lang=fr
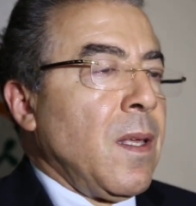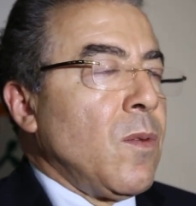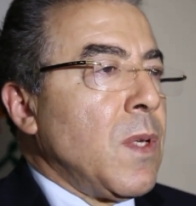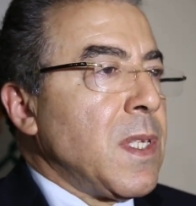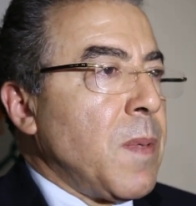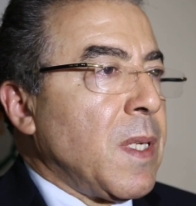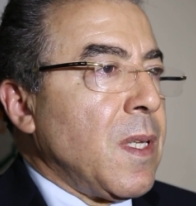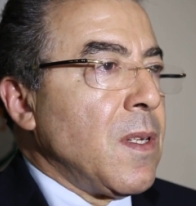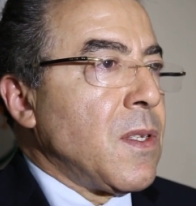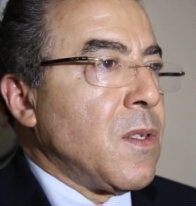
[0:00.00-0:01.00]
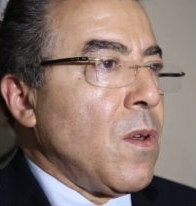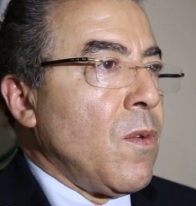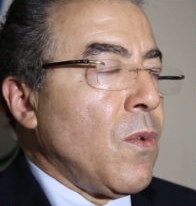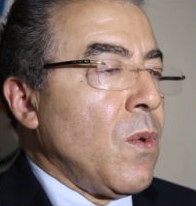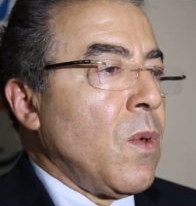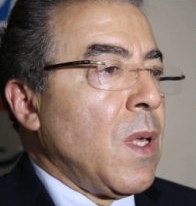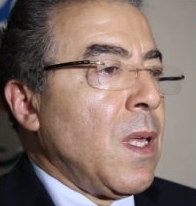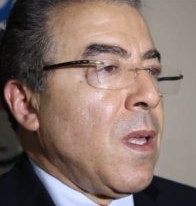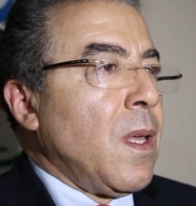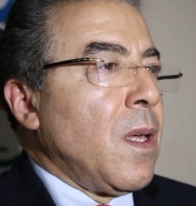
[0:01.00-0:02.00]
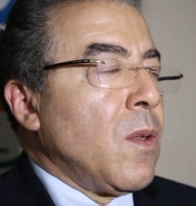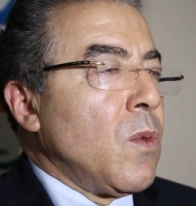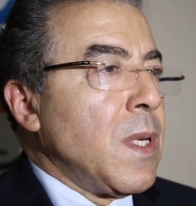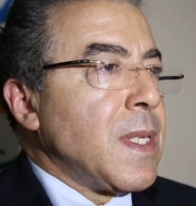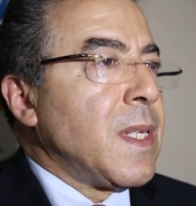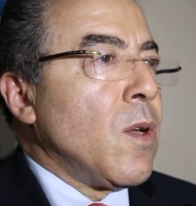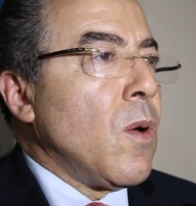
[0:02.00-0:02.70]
de respecter le cessez-le-feu et de rester